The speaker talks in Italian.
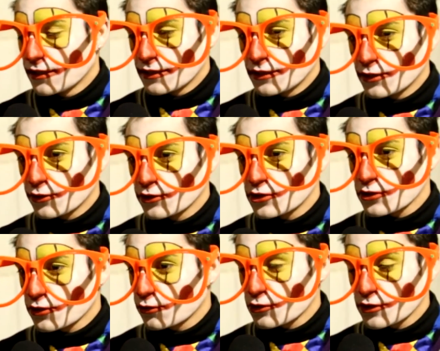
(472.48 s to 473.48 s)
dicono che ci
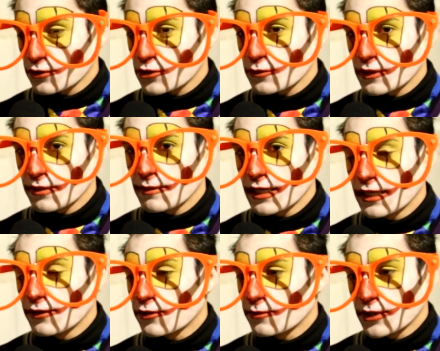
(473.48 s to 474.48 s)
sono 250.000
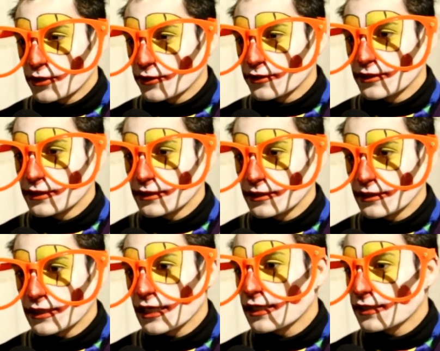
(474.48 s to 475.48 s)
euro però eh,
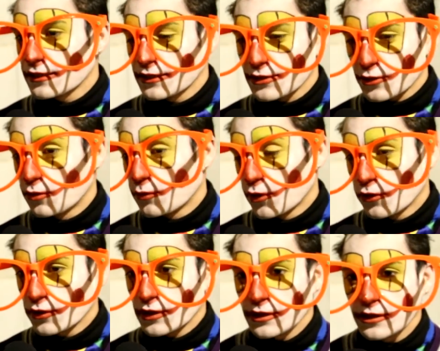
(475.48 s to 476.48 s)
i carri sono
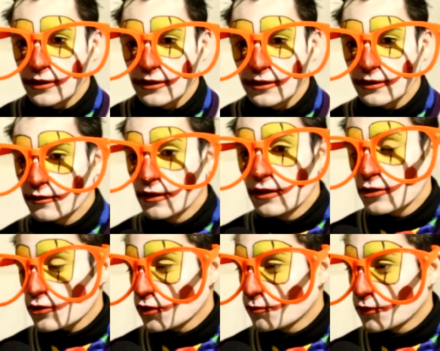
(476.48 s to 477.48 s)
pochi, ci
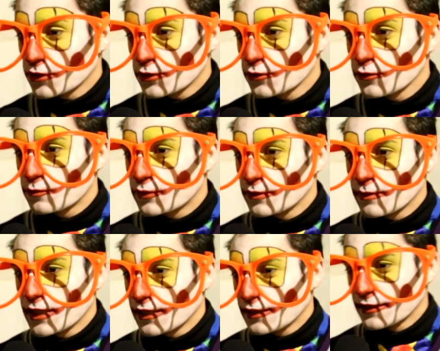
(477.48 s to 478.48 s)
sono un po' di gruppi
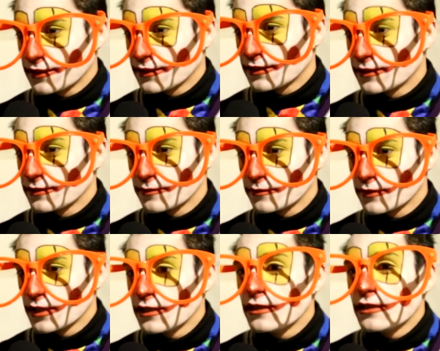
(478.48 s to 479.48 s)
ma
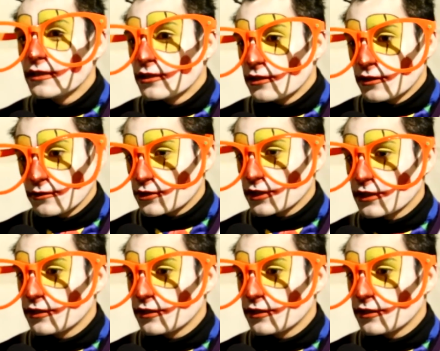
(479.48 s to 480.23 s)
c'è di